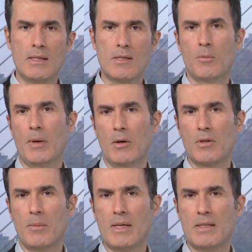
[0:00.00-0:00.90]
São
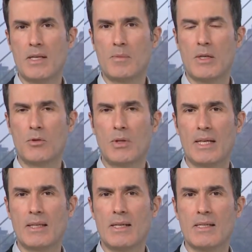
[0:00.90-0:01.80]
Paulo também se despediu
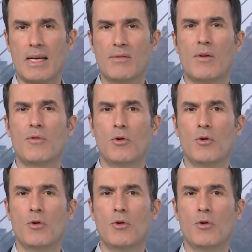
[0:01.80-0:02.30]
da atriz Eva